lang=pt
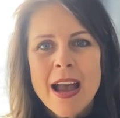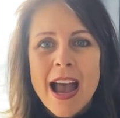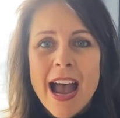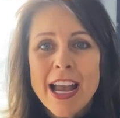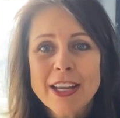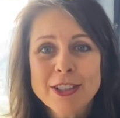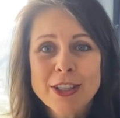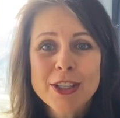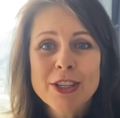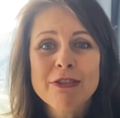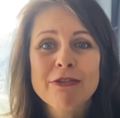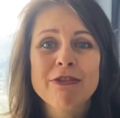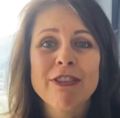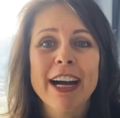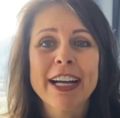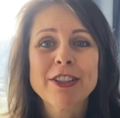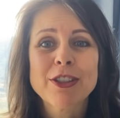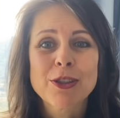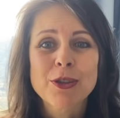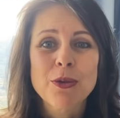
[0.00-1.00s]
a gente
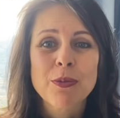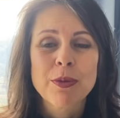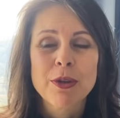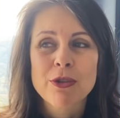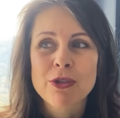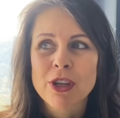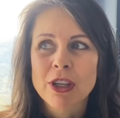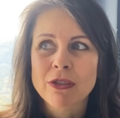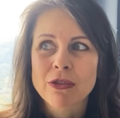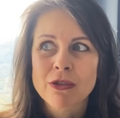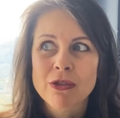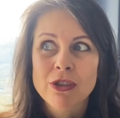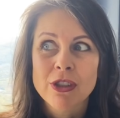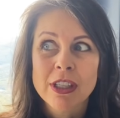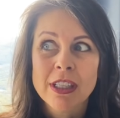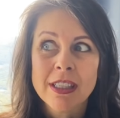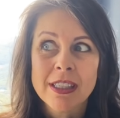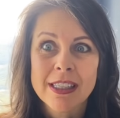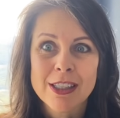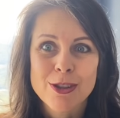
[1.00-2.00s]
vai descobrir o jeito
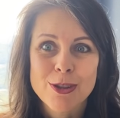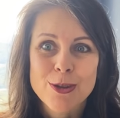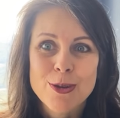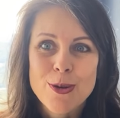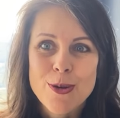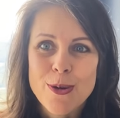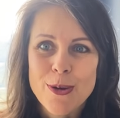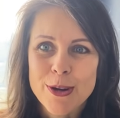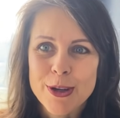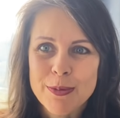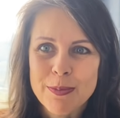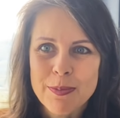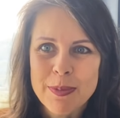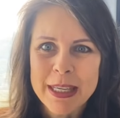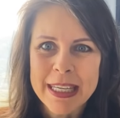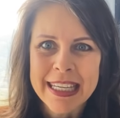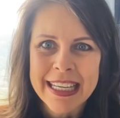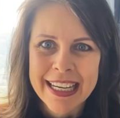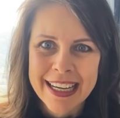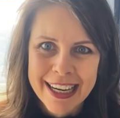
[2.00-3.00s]
de
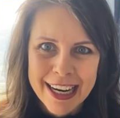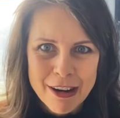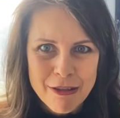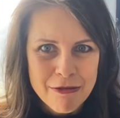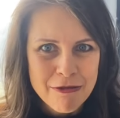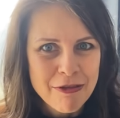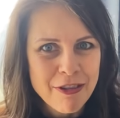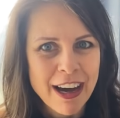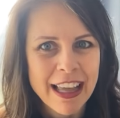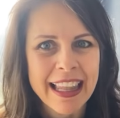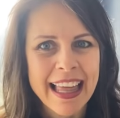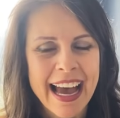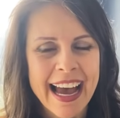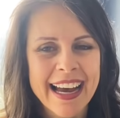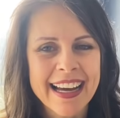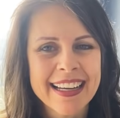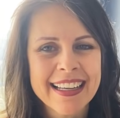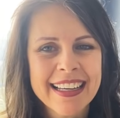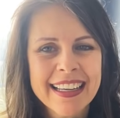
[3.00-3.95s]
escorpião falar.